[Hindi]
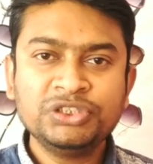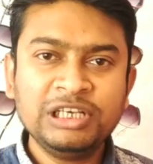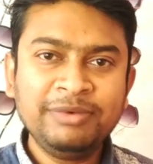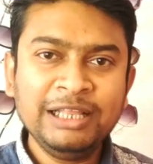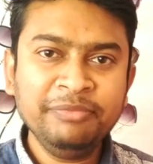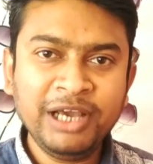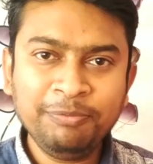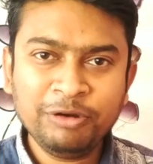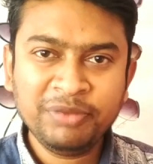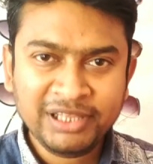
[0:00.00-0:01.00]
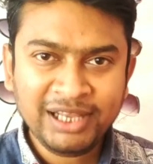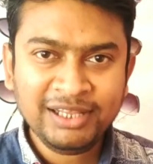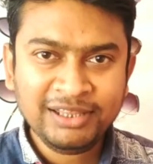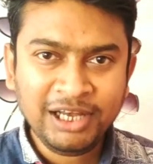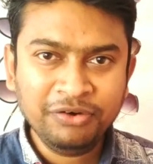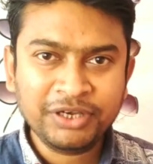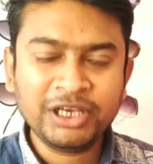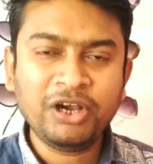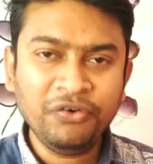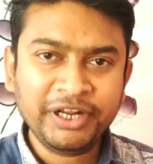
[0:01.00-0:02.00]
उसके बाद मैं आपको बता देता हूं कि
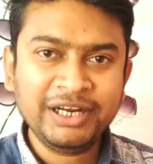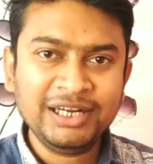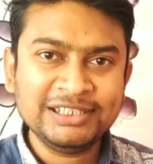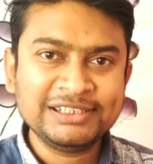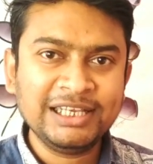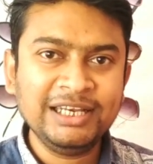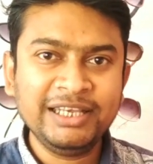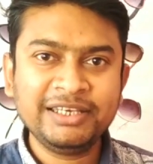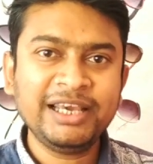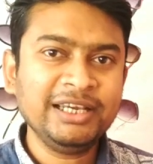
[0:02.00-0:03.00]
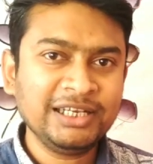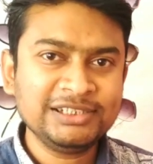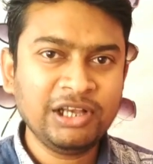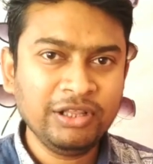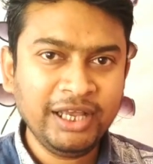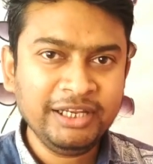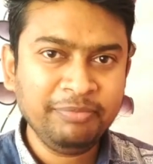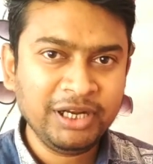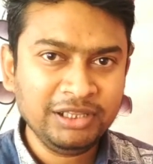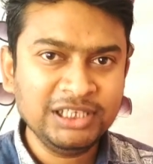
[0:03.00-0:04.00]
कॉन्टेक्ट लेंस के लिए क्या क्या सावधानी
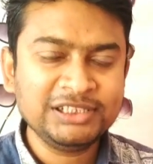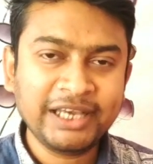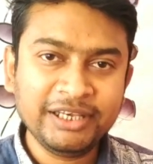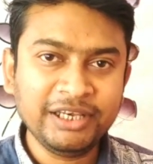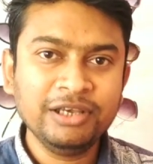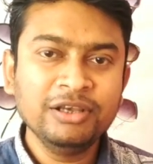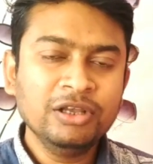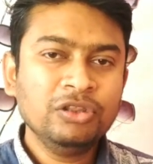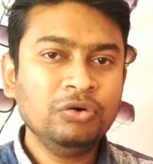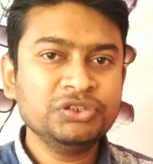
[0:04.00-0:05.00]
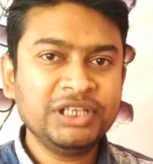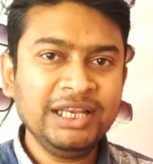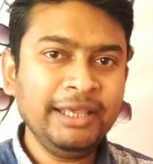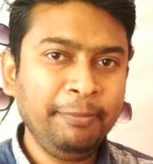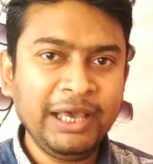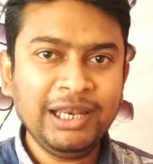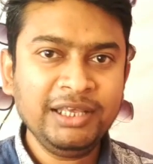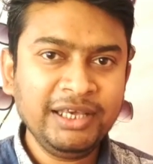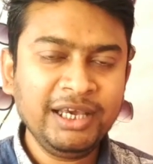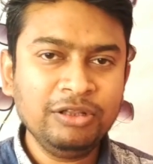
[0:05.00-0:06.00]
बरतनी चाहिए तो उसके लिए
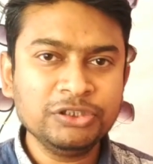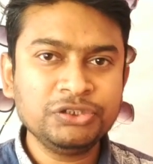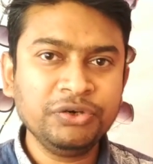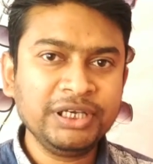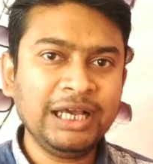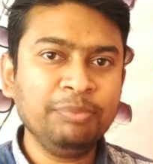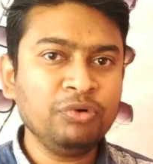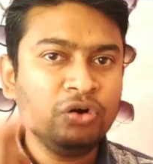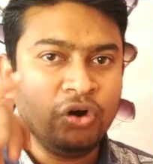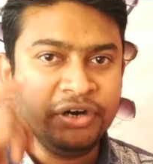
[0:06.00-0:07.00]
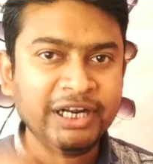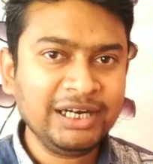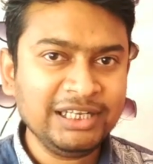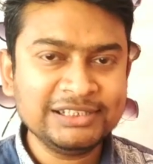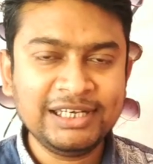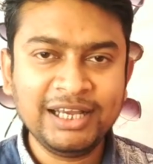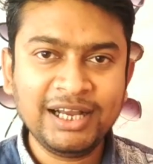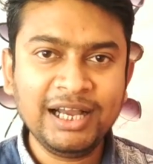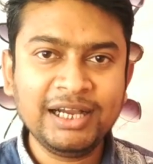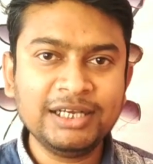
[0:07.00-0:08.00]
पहले यह है दोस्तों कि आपको कॉन्टेक्ट लेंस
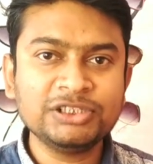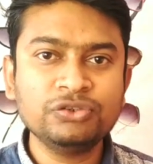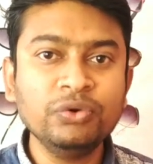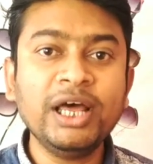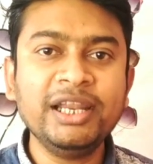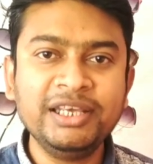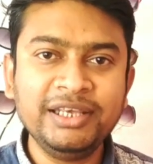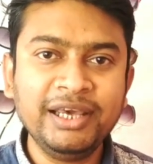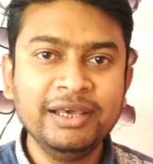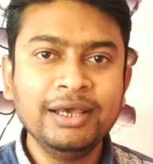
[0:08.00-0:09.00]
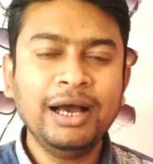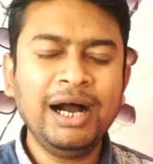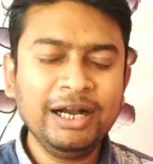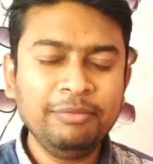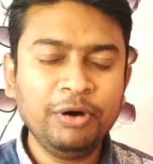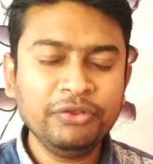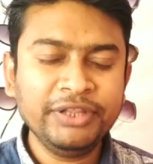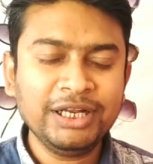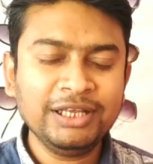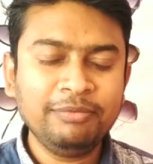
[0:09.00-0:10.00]
लगाकर सोना नहीं है आंख बहुत
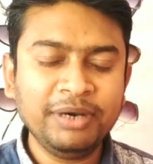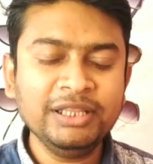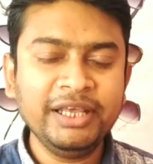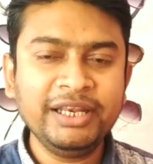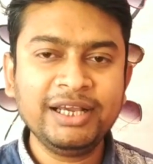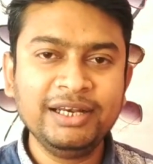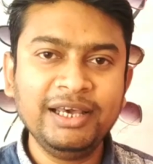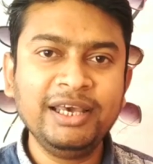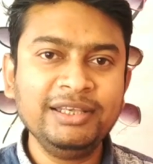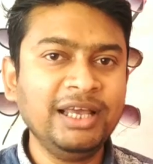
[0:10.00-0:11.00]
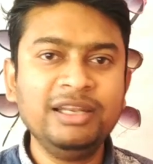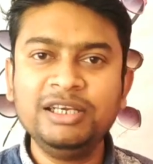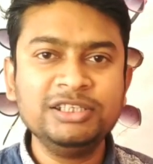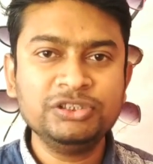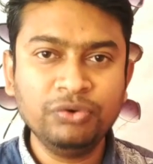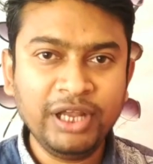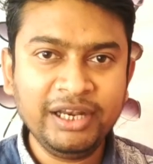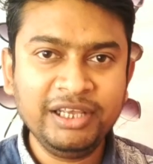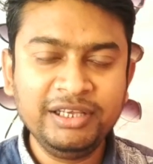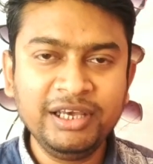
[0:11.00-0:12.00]
देर तक बंद नहीं रखना है यानी कि सोना
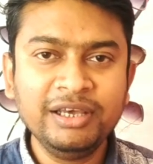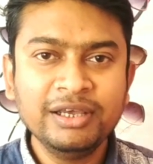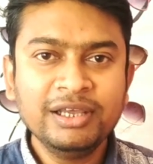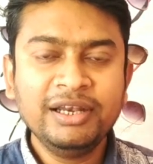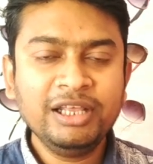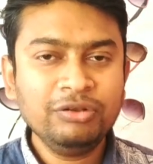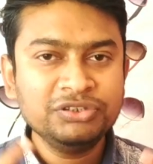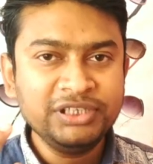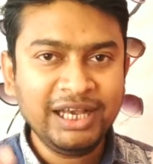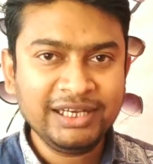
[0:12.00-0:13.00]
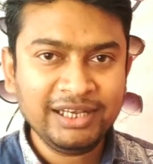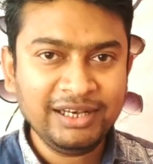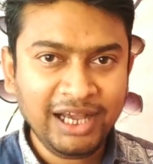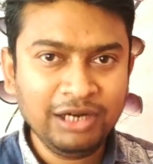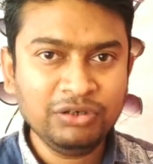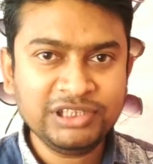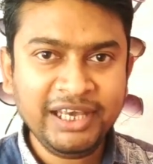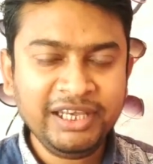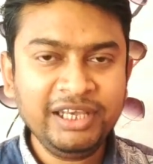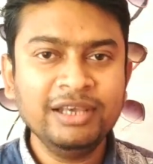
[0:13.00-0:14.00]
नहीं है नहीं तो उससे आंखें लाल हो
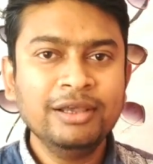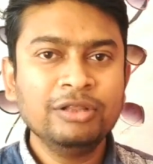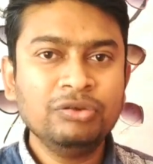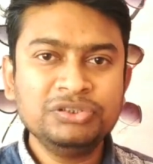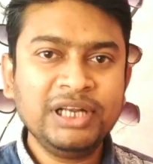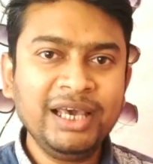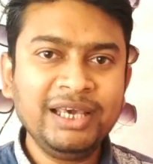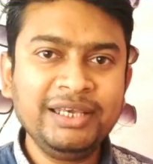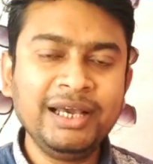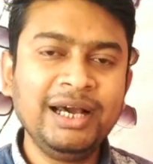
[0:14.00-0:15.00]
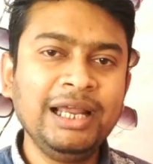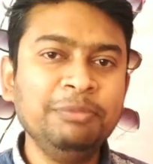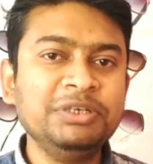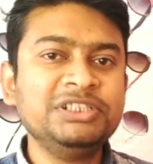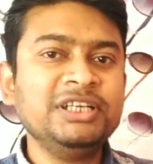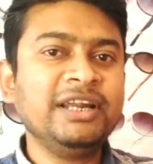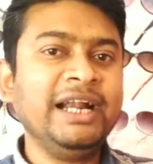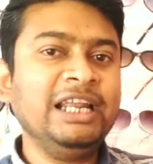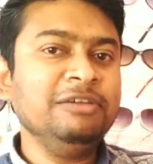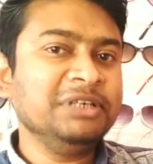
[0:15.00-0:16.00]
जाएगी दूसरा है कि अगर आप किसी
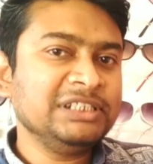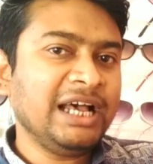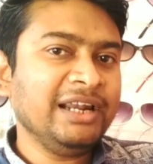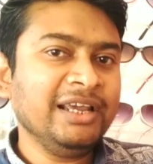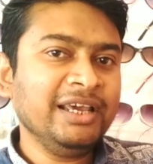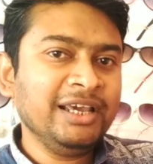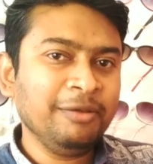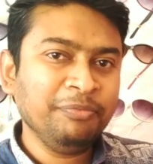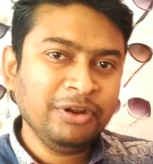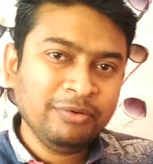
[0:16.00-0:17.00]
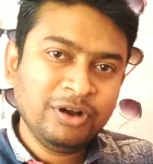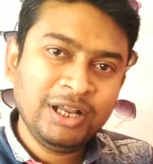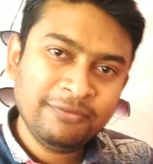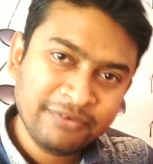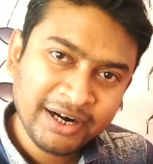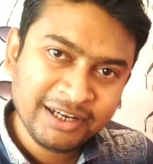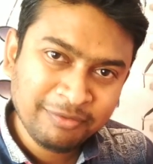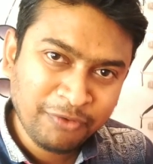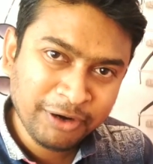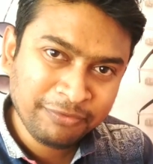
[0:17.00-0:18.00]
राइडिंग में जा रहे हैं अपने गर्लफ्रेंड
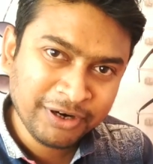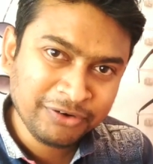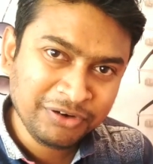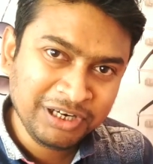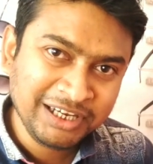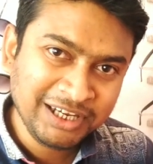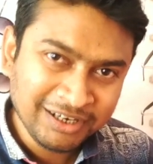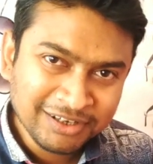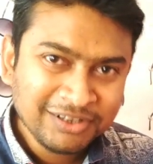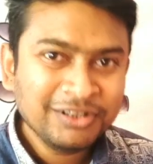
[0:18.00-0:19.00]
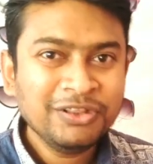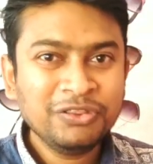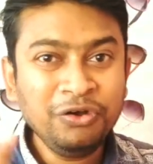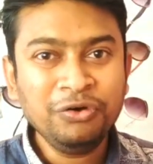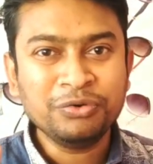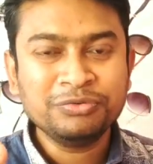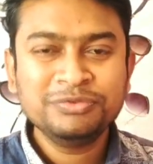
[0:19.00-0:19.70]
या बॉयफ्रेंड को लेकर तो